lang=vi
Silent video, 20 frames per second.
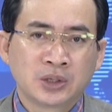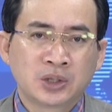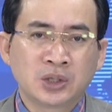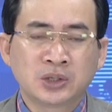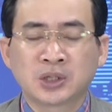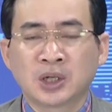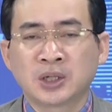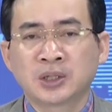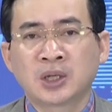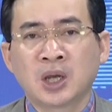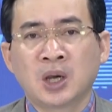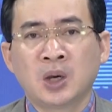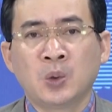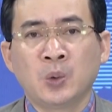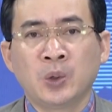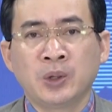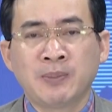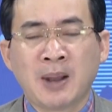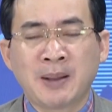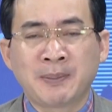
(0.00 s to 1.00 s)
Chương trình do
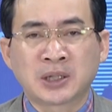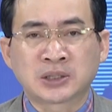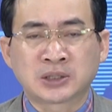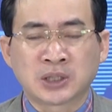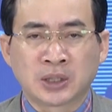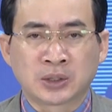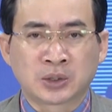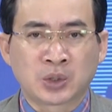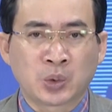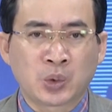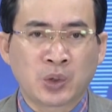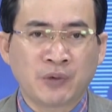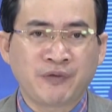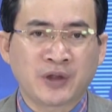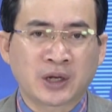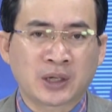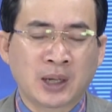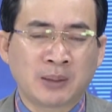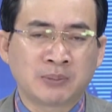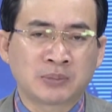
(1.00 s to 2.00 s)
Ủy ban Mặt trận Tổ quốc
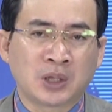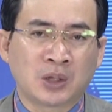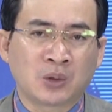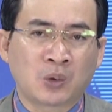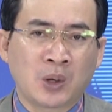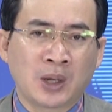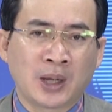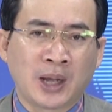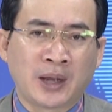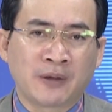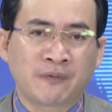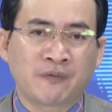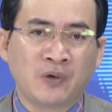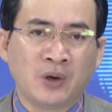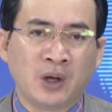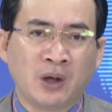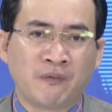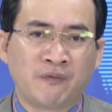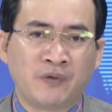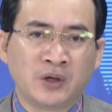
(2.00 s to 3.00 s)
Việt Nam tỉnh Quảng Ngãi
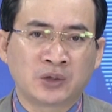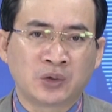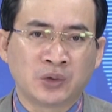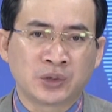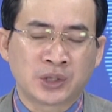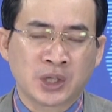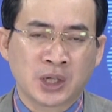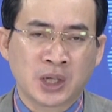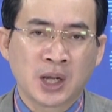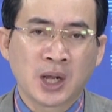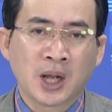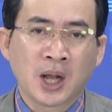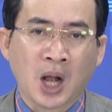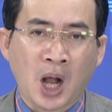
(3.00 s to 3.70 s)
phối hợp với tổ chức